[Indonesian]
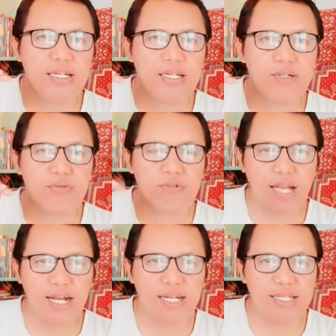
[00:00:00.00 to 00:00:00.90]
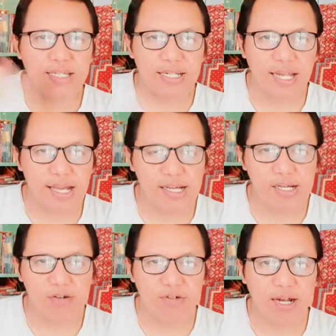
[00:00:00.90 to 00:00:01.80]
susah kita
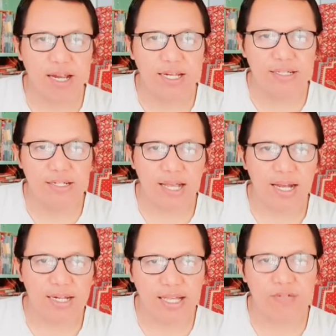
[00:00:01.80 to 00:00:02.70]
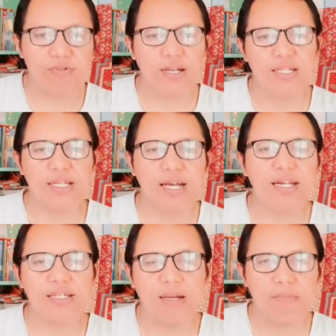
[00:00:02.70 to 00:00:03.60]
senang, orang lain senang kita susah. Jangan
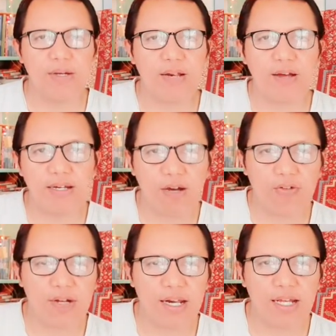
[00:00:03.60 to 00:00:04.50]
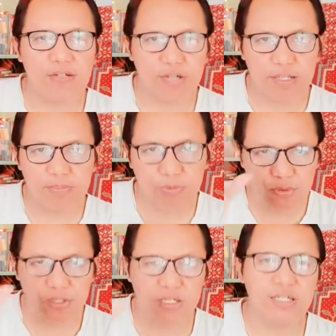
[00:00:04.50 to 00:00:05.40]
sampai ada orang lain sukses ya
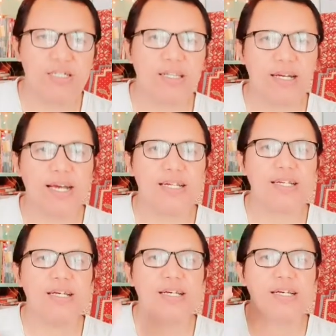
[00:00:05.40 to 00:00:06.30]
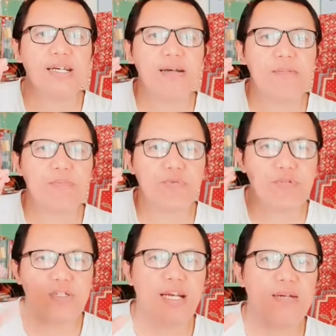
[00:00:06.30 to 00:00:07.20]
puji dengan
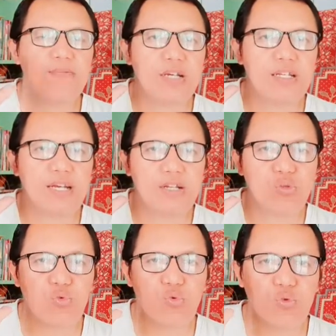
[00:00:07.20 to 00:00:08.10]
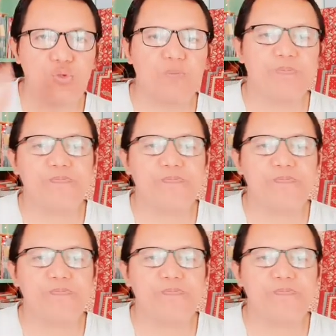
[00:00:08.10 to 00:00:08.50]
pujian-pujian yang tulus.